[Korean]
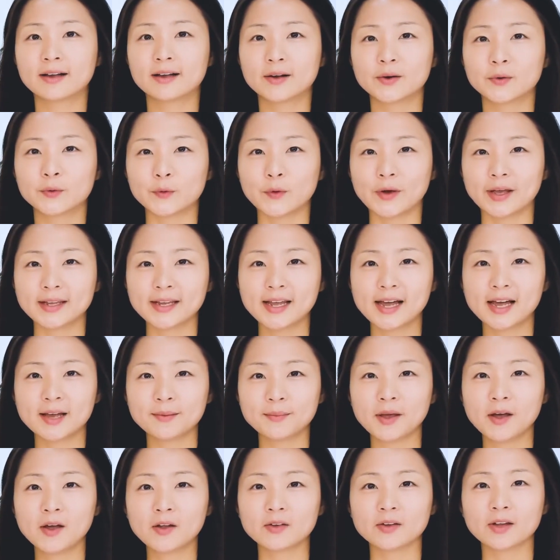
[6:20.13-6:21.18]

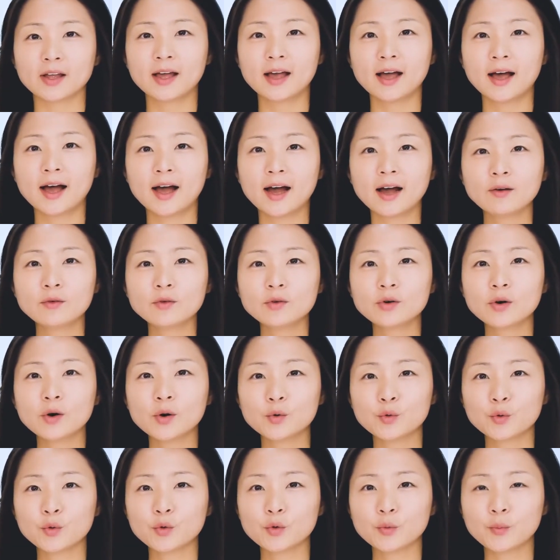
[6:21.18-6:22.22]
왜냐하면
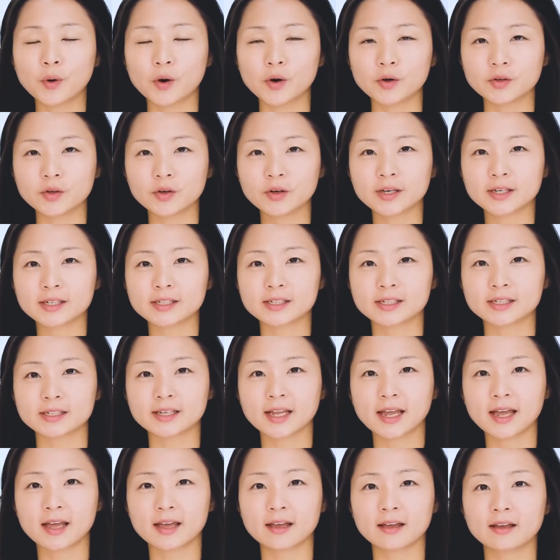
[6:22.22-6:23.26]
한국어로 번역했을
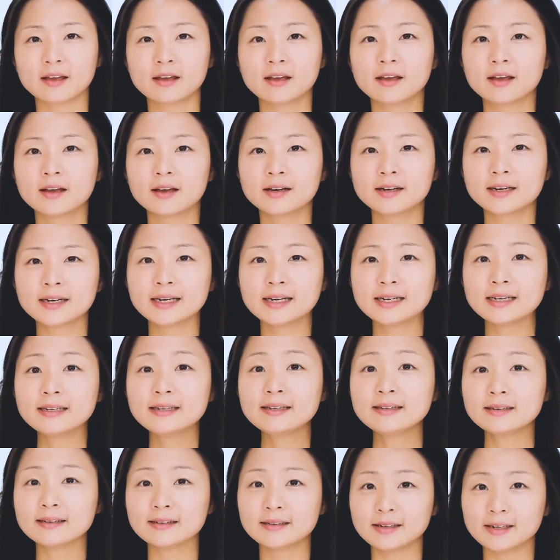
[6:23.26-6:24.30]
때
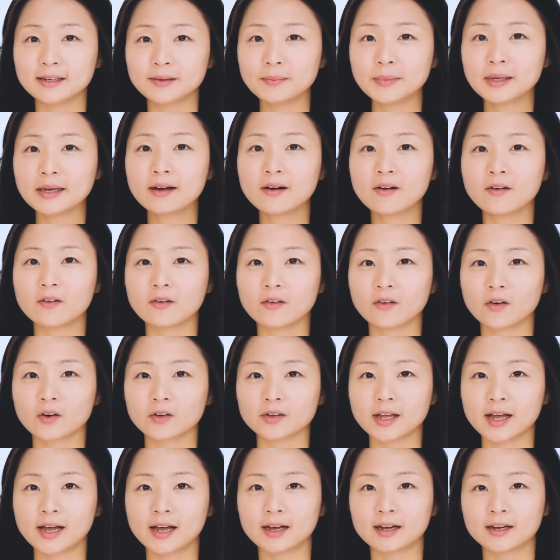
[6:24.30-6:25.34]
큰 의미가
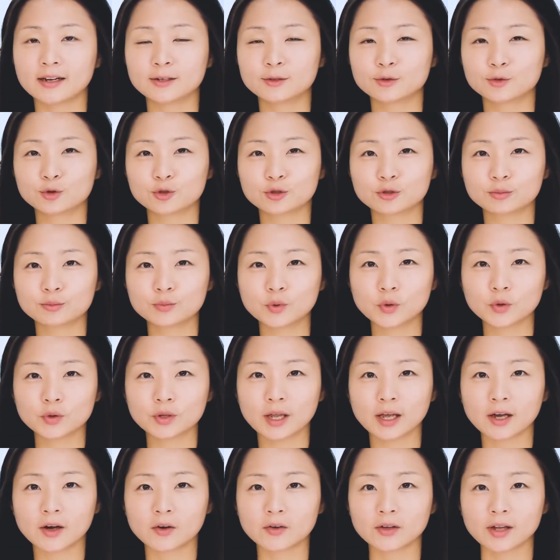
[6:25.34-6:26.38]
없거나
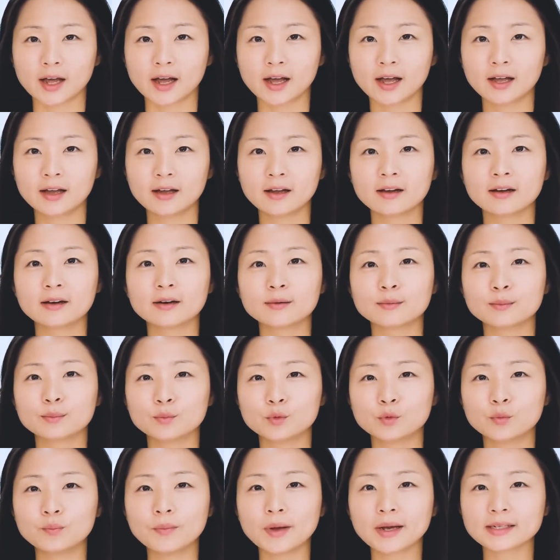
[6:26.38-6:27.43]
중복되거나
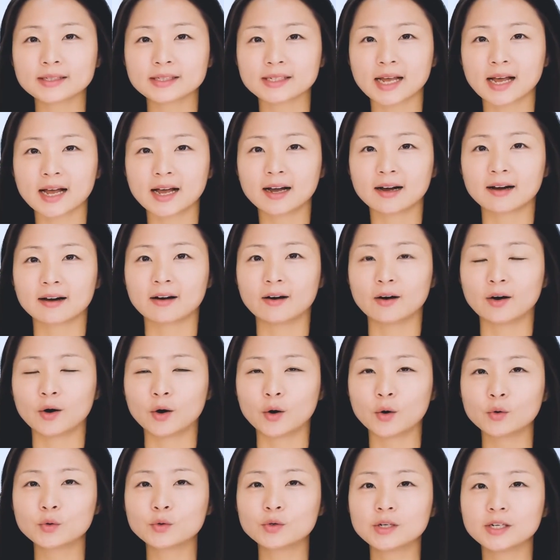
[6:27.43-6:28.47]
문맥상
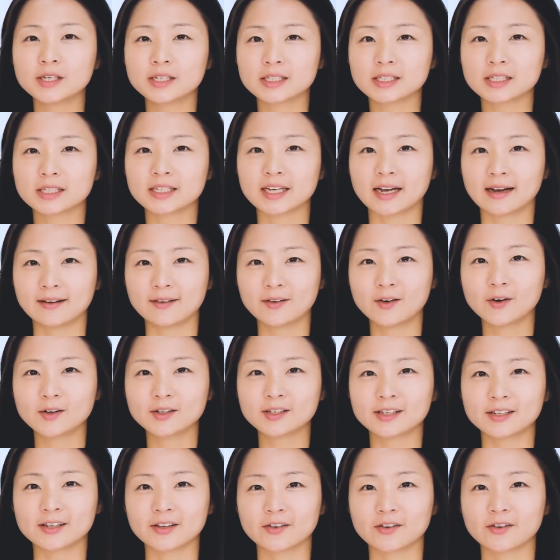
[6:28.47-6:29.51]
어울리지
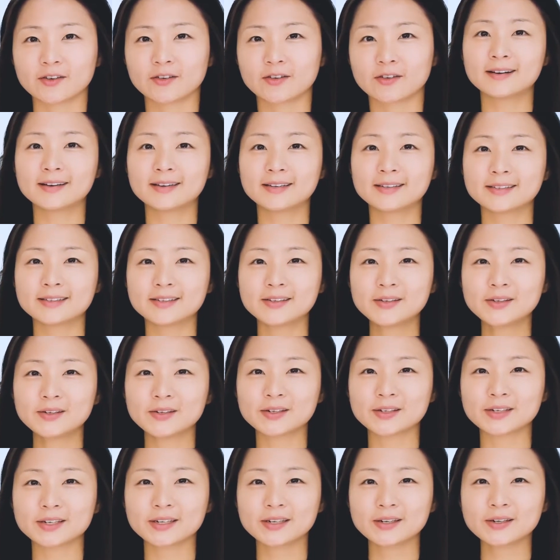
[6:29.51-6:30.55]
않거든요. Look,
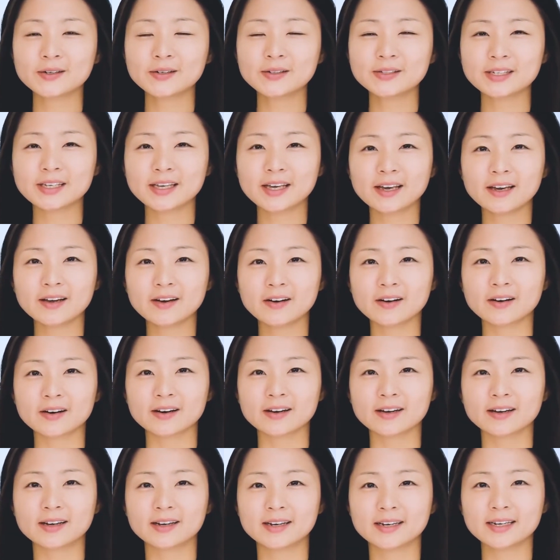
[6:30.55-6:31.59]
who's here?
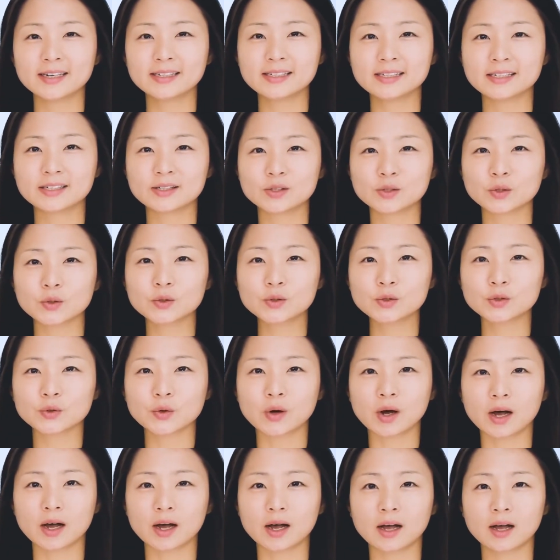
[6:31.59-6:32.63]
It's
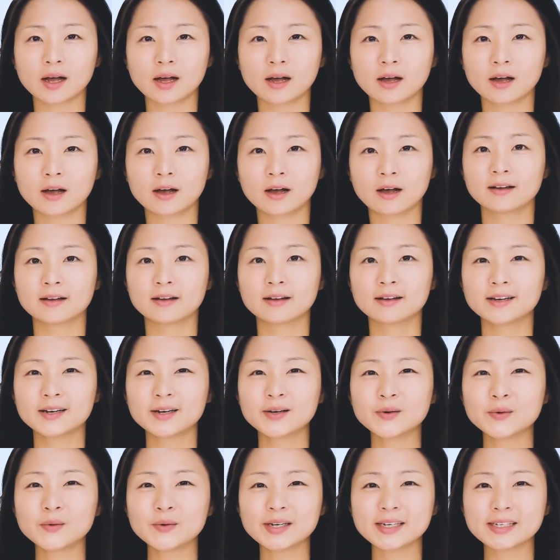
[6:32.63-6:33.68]
Joshua.
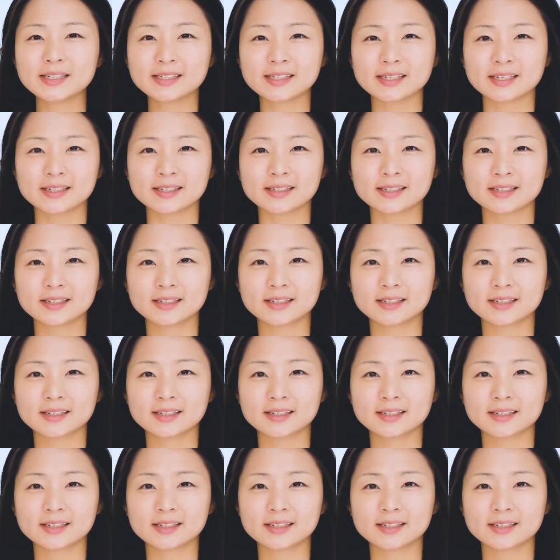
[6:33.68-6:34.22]
Who is it?